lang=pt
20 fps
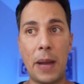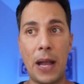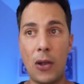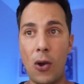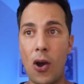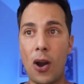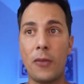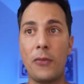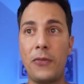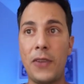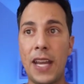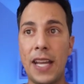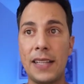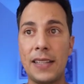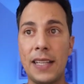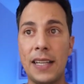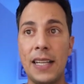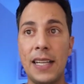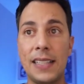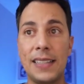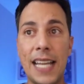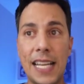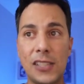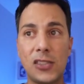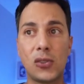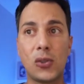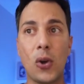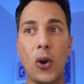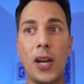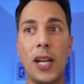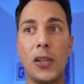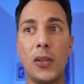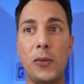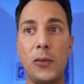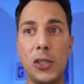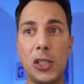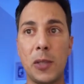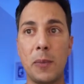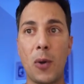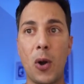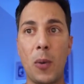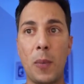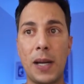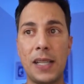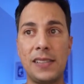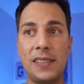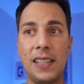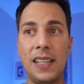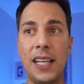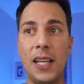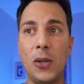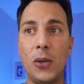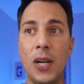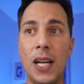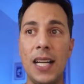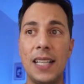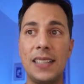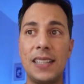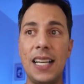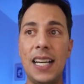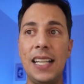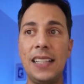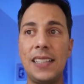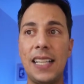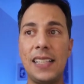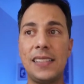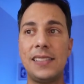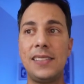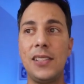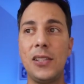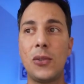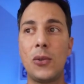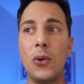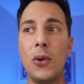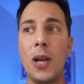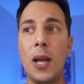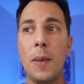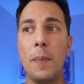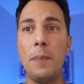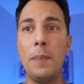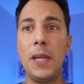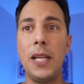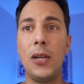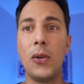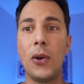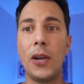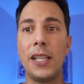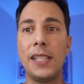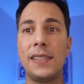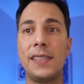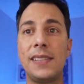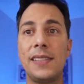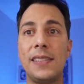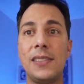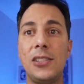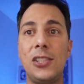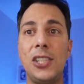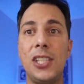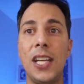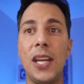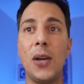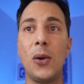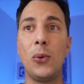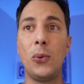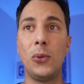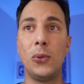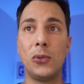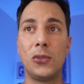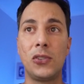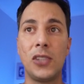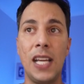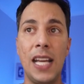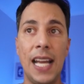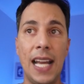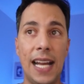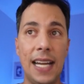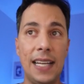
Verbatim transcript: a maior venda da história do futebol brasileiro, 35 milhões de euros.